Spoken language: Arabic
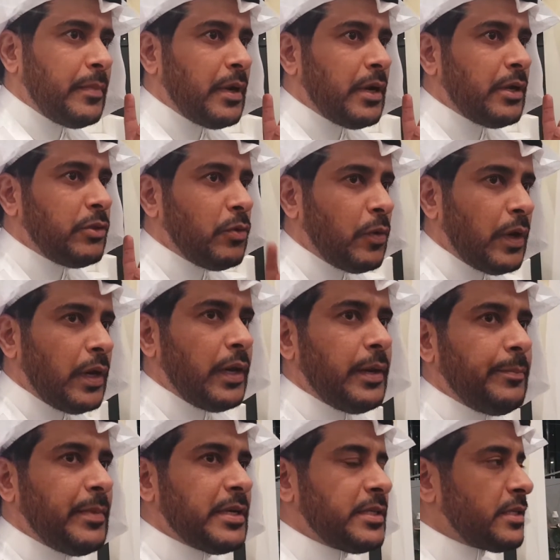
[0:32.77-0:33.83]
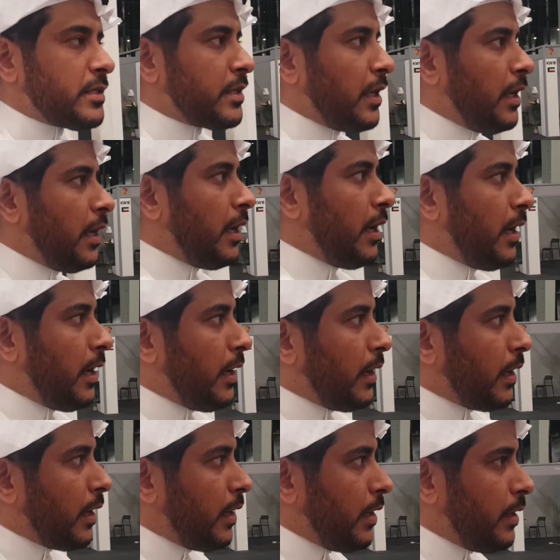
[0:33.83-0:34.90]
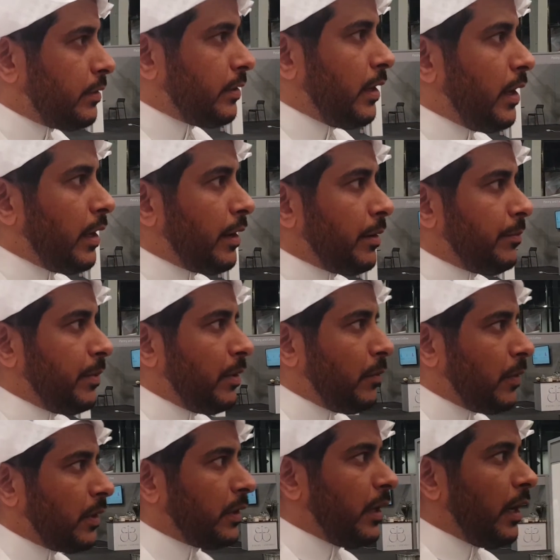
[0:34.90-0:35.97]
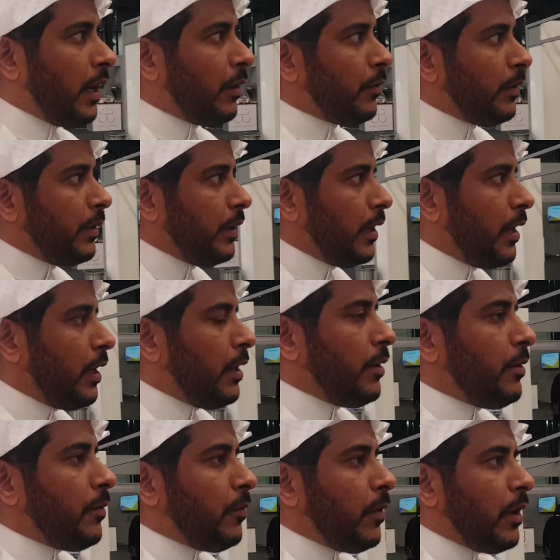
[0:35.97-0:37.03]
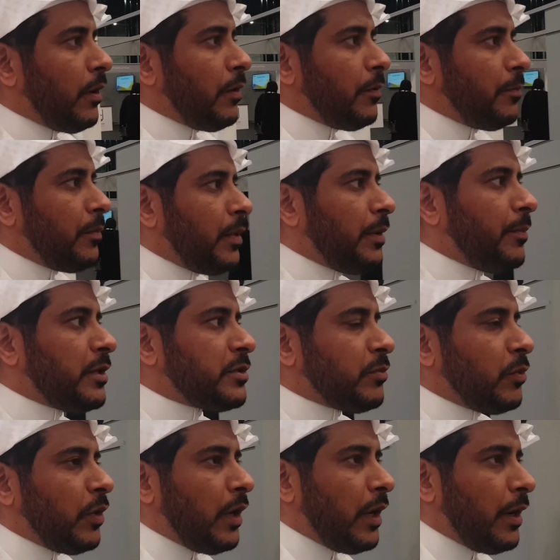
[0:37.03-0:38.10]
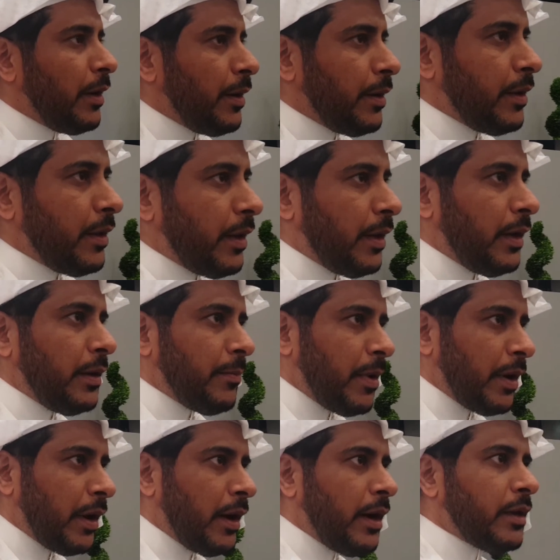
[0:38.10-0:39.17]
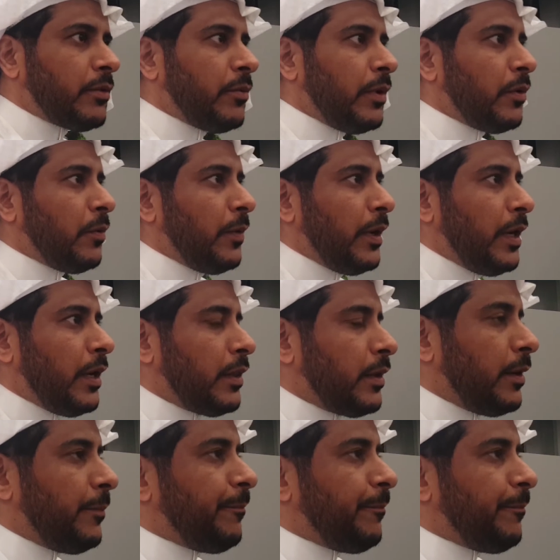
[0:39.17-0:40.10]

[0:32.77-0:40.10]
آه، دول مجلس الخليج العربي والتعاون وهم مجموعة الإمارات والكويت